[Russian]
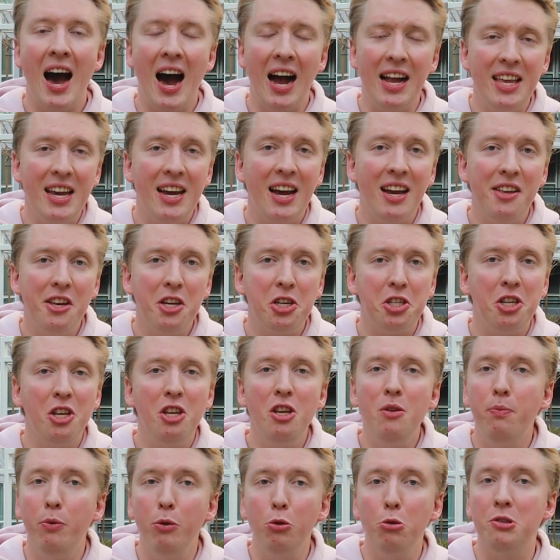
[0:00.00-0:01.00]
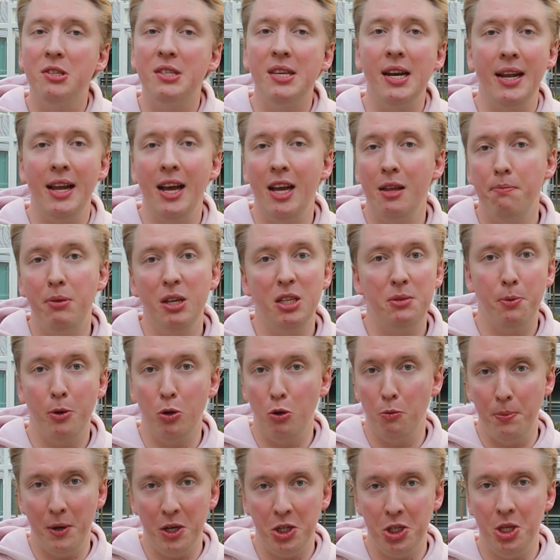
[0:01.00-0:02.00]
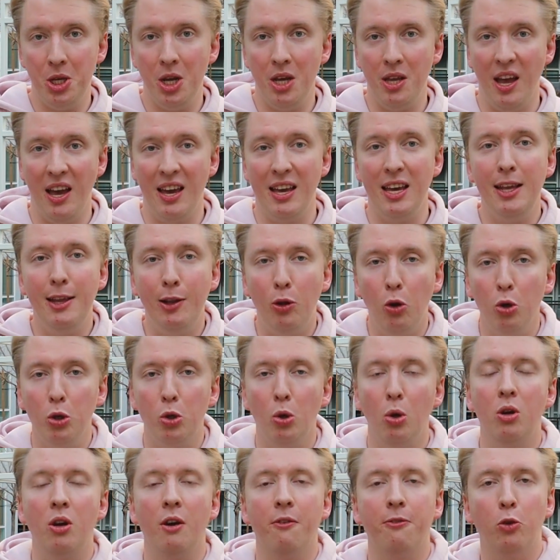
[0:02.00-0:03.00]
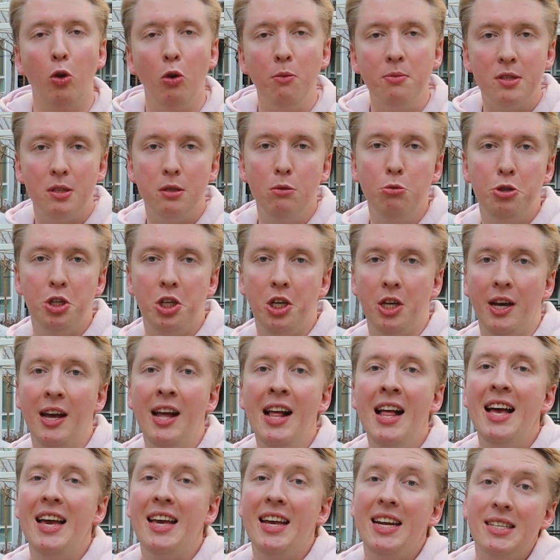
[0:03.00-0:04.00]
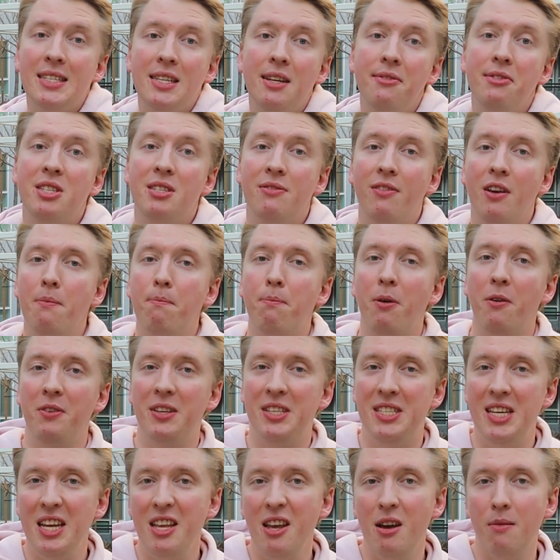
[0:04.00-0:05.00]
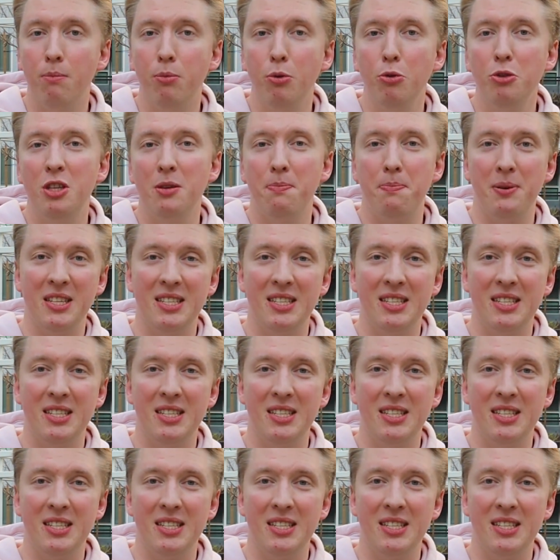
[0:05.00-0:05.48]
Они, конечно, не будут стрелять без предупреждения, и то только в том случае, если вы своим поведением будете